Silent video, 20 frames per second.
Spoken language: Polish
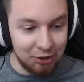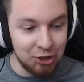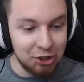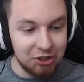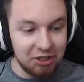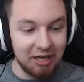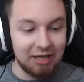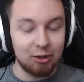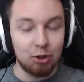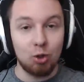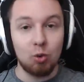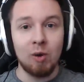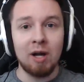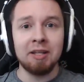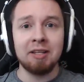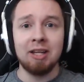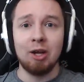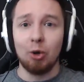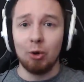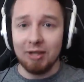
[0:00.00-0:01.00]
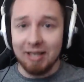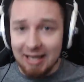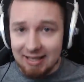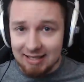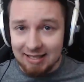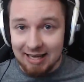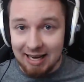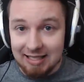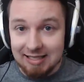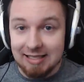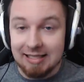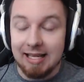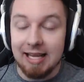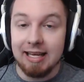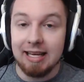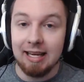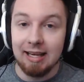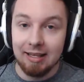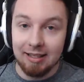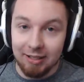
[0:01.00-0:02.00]
Dzisiaj dokładnie o 11
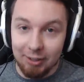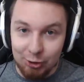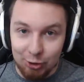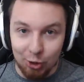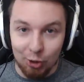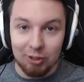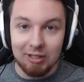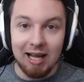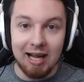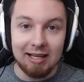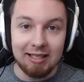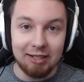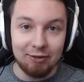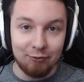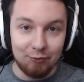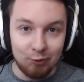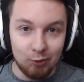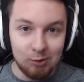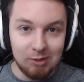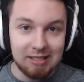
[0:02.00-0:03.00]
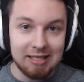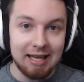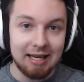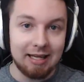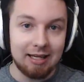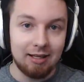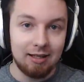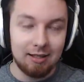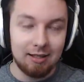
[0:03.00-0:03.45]
dodali wózek